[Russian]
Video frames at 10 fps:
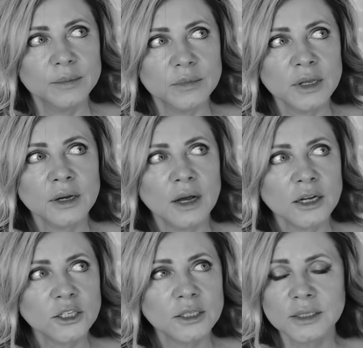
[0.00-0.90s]
Мне
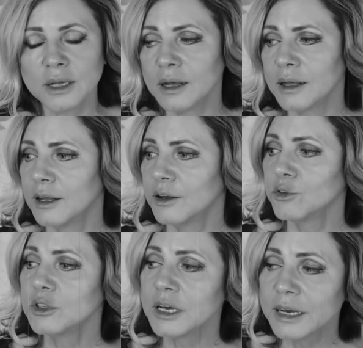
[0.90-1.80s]
кажется,
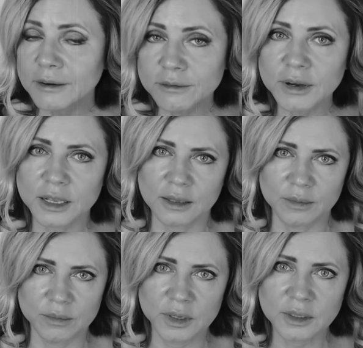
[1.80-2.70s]
вот в
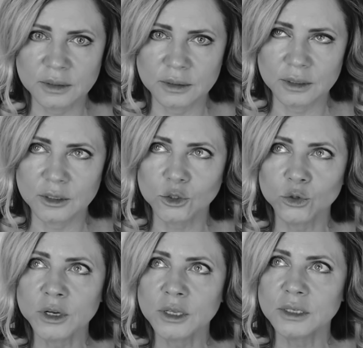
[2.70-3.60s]
этом месте
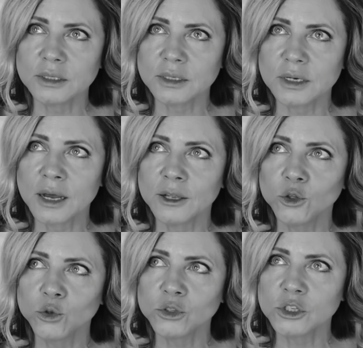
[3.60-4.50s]
история
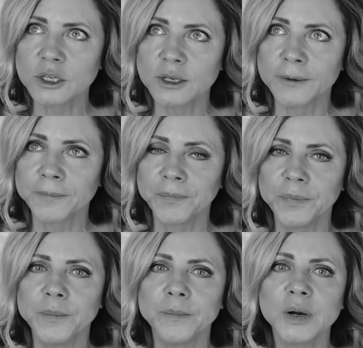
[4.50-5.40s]
достигает точки
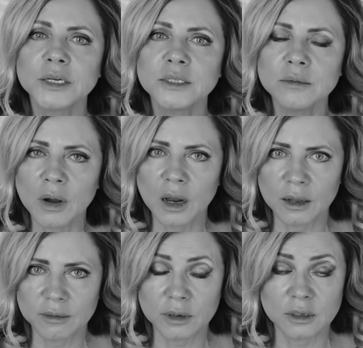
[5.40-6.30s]

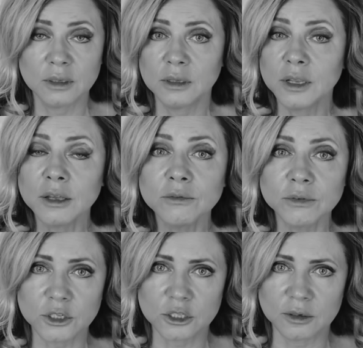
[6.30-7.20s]
максимального,
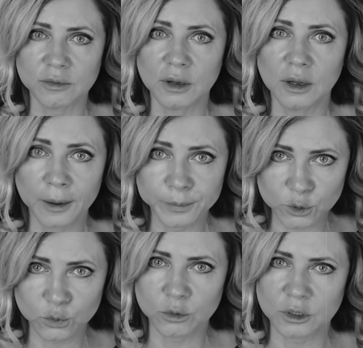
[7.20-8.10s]
наивысшего
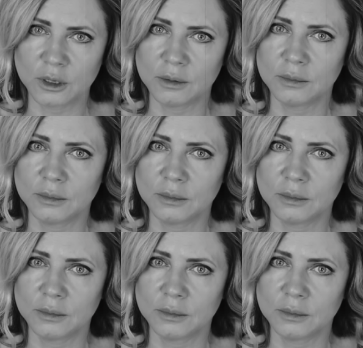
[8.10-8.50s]
абсурда.